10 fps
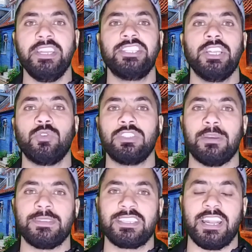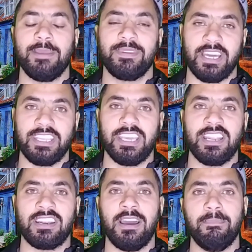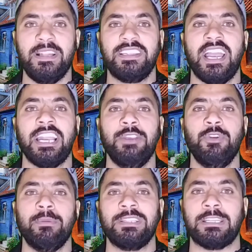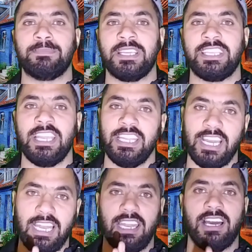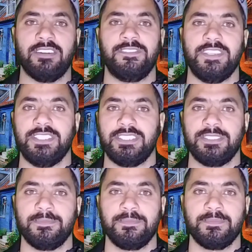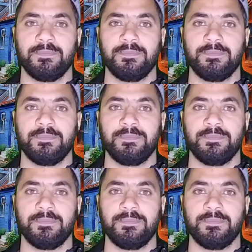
मेरी चैनल को सब्सक्राइब करके रखना मिलता है अगली वीडियो में तब तक के लिए अल्लाह हाफिज